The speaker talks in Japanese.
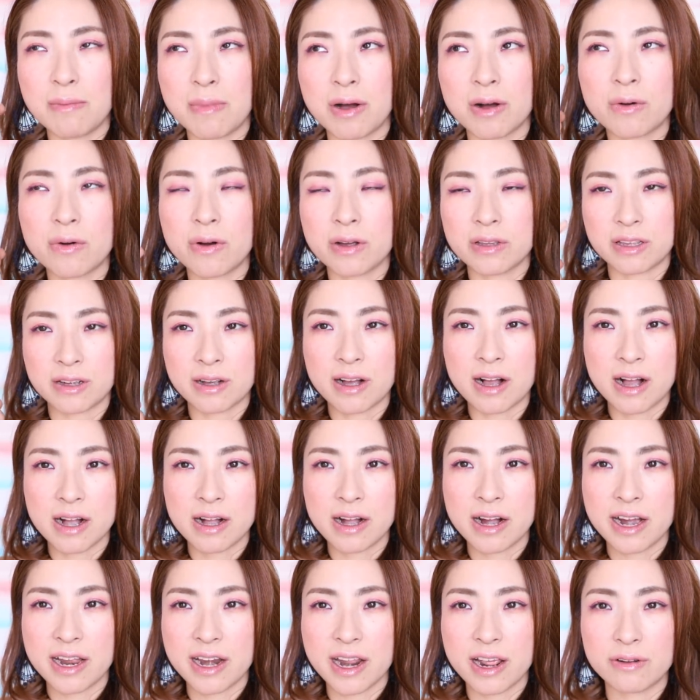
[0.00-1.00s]
今こうやって考
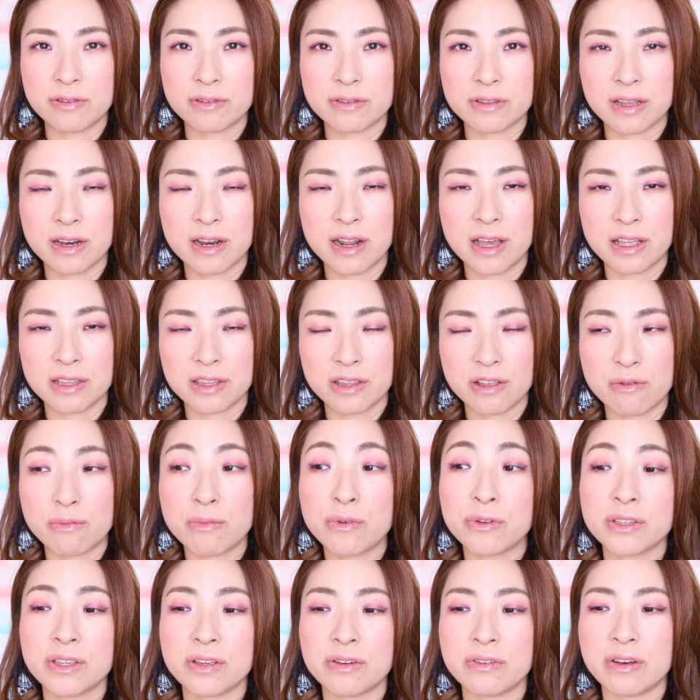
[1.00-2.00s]
えれるんだなって
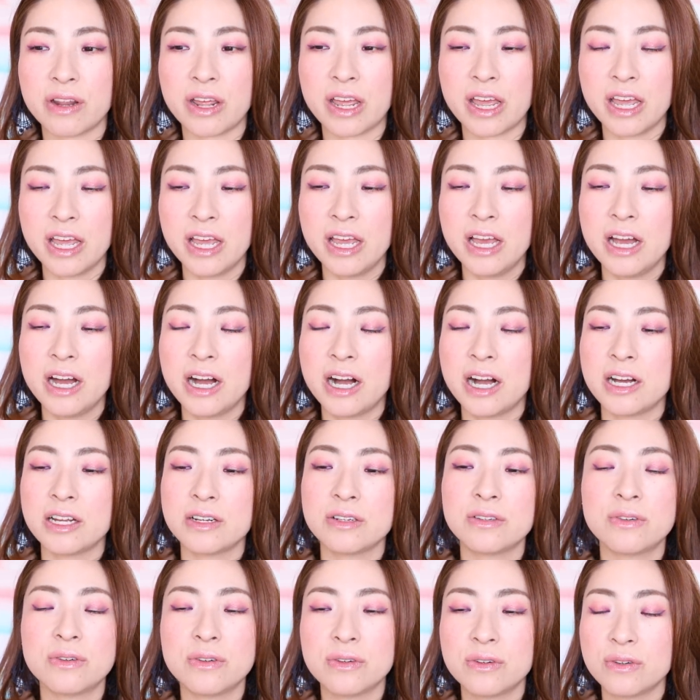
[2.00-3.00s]
思うんだよね。
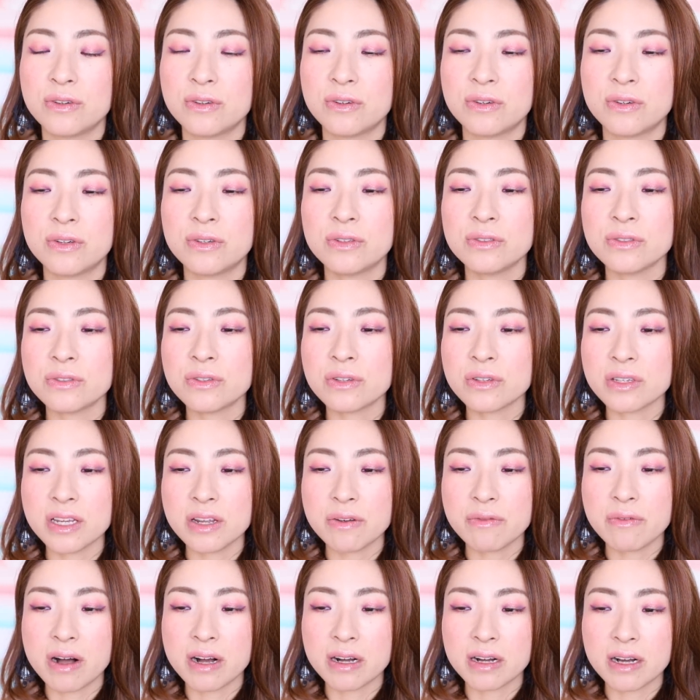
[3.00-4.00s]
あのー、本当
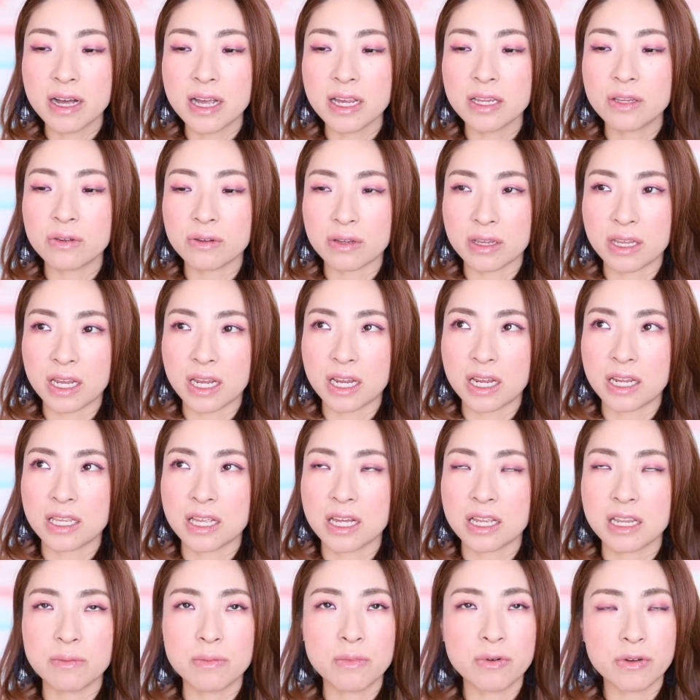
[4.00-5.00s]
に若い時
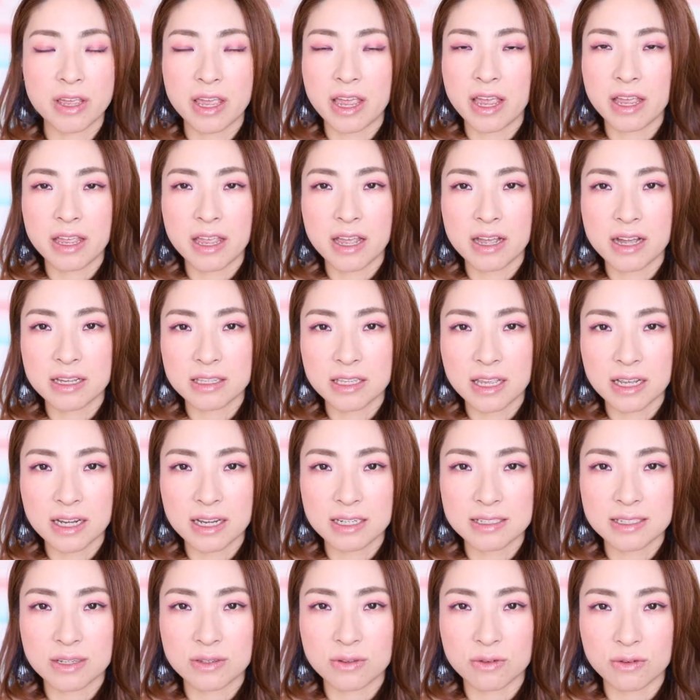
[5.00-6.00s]
何も経験がな
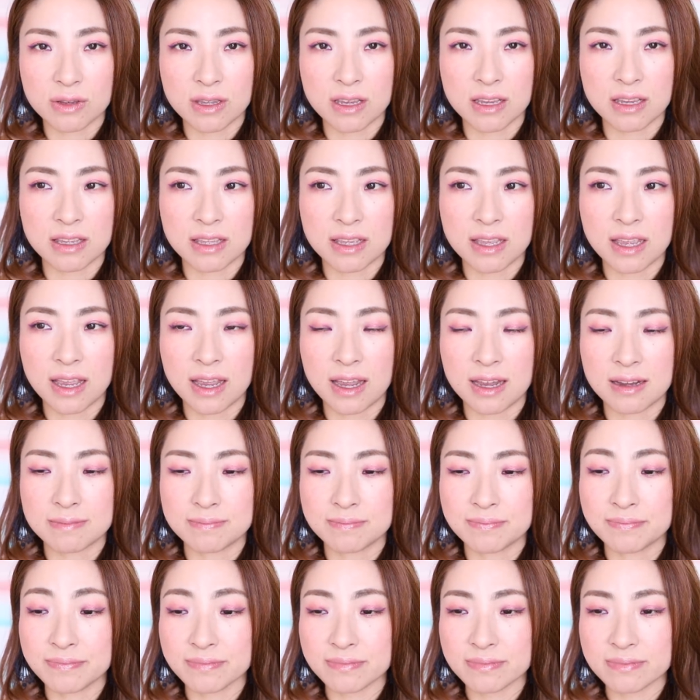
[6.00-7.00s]
かった時っ
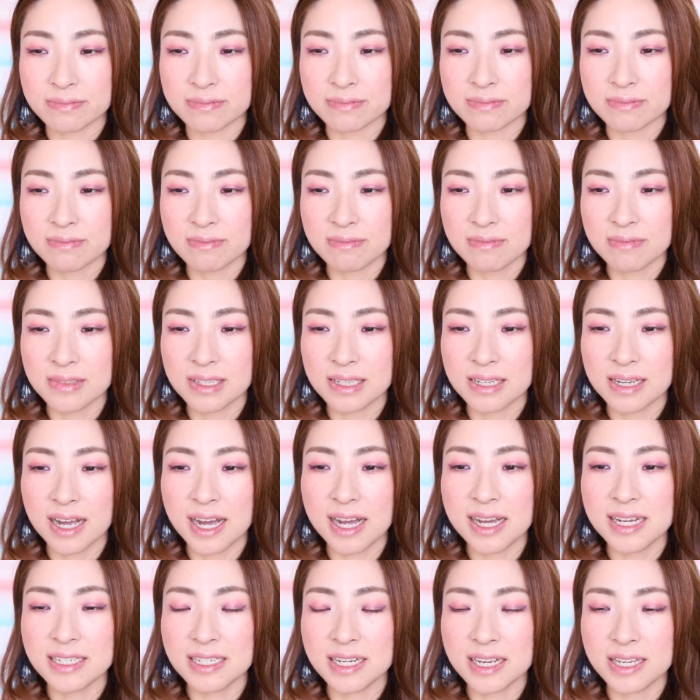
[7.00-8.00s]
て
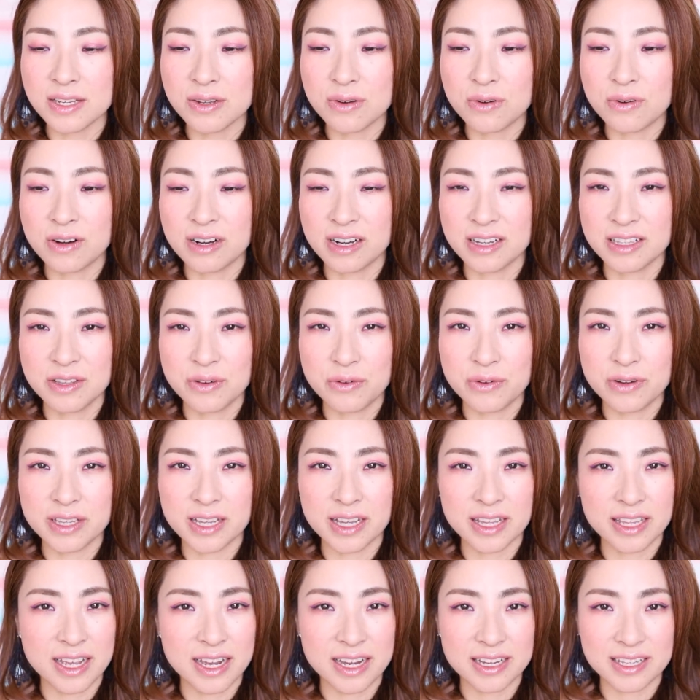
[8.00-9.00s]
会社にお金を
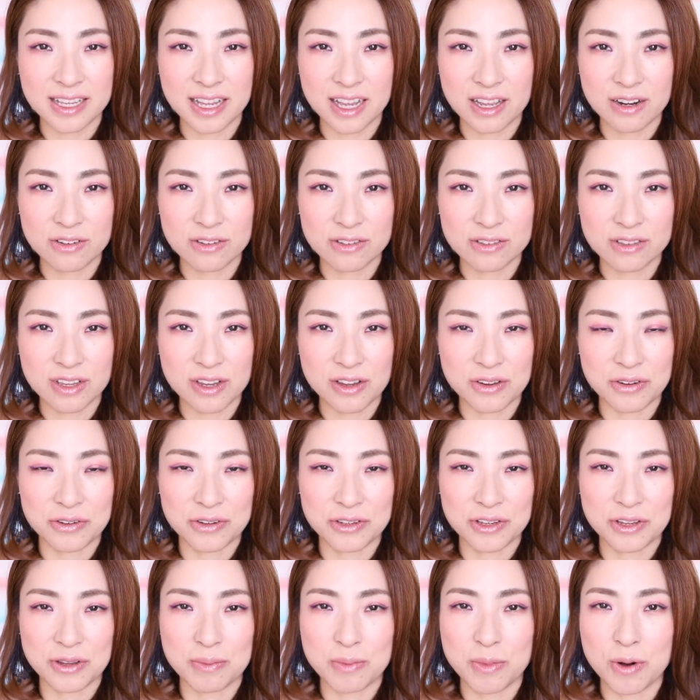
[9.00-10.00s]
頂いているっていうふ
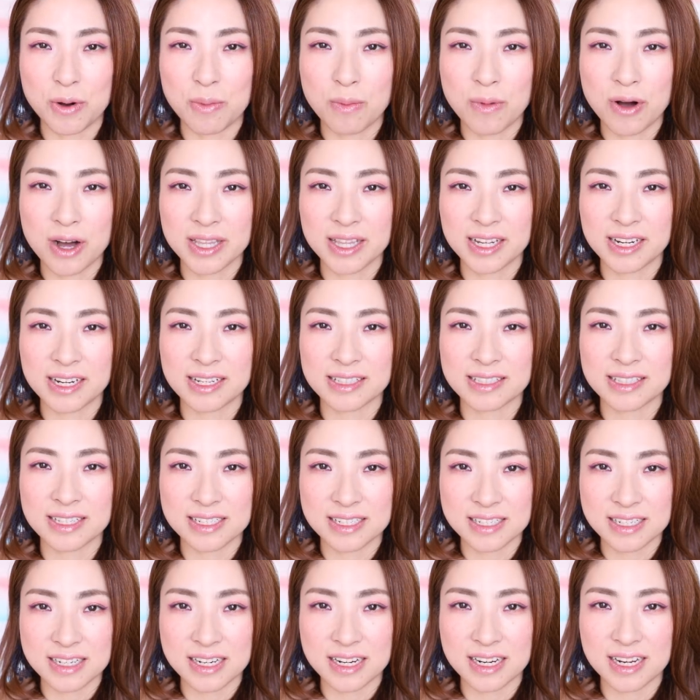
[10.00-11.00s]
うにも思わなかっ
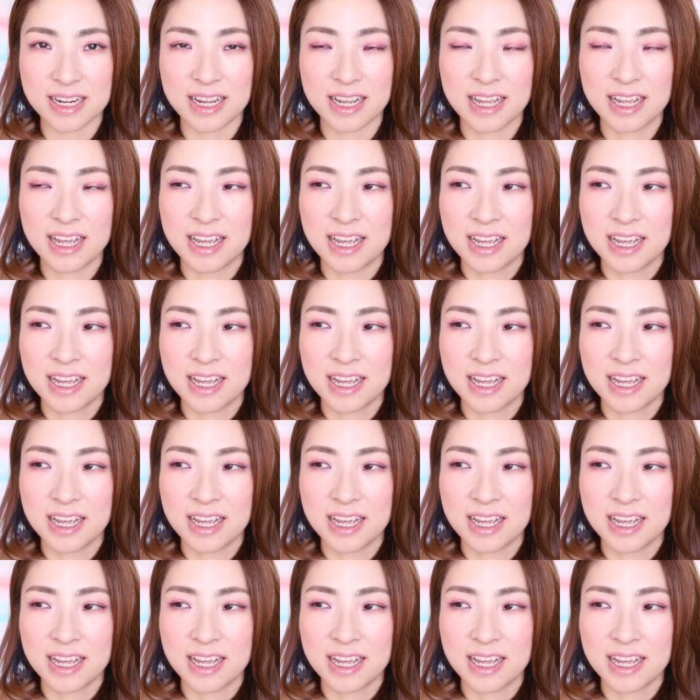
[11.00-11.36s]
たし